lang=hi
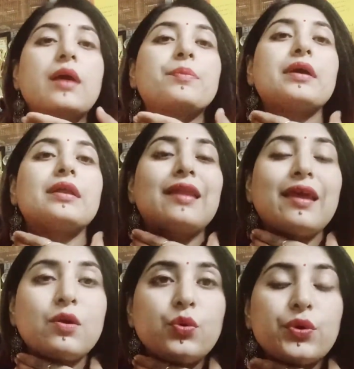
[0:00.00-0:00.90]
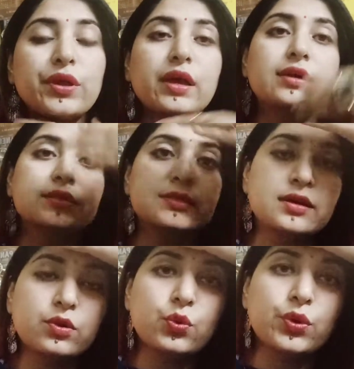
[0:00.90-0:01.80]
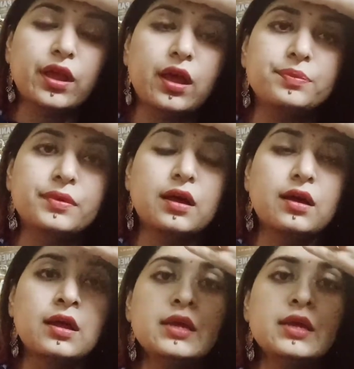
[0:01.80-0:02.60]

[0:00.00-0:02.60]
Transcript: आपका नेक हो गया सर हो गया आपका